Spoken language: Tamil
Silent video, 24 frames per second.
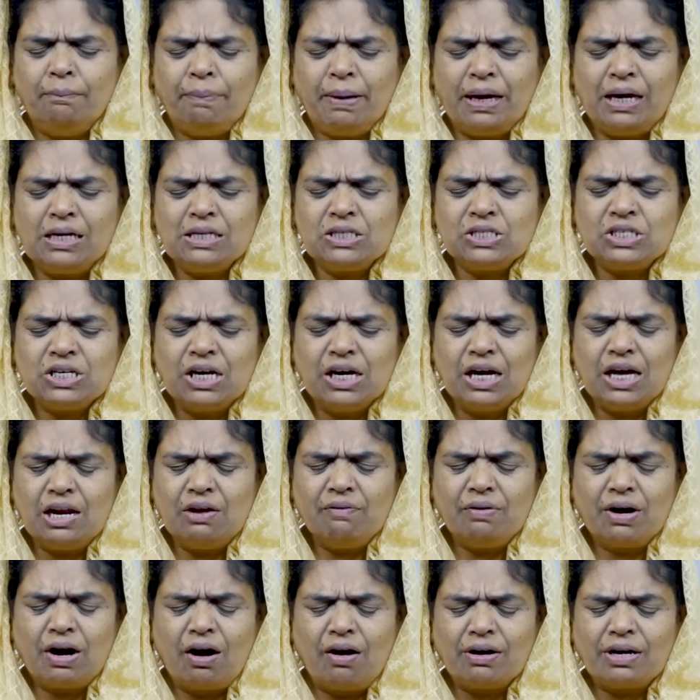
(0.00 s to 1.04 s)
பெறச்
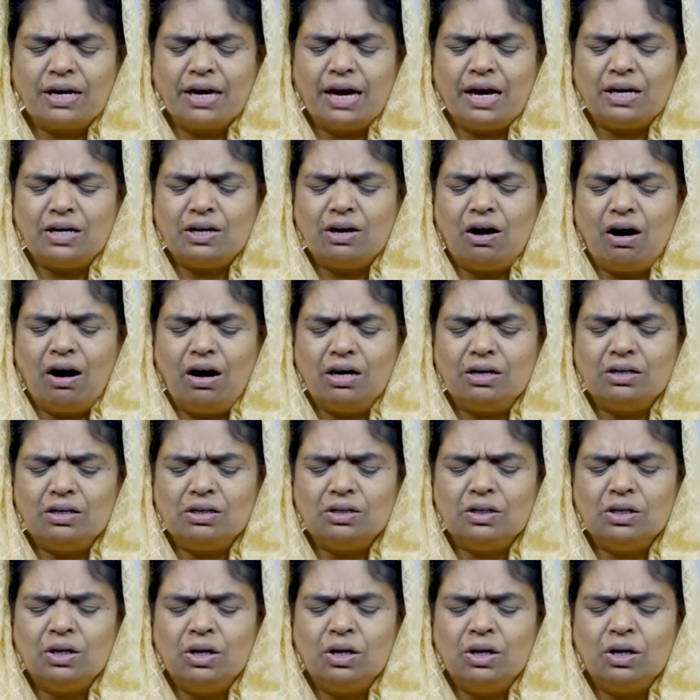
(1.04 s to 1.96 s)
செய்கிறவராகிய நான்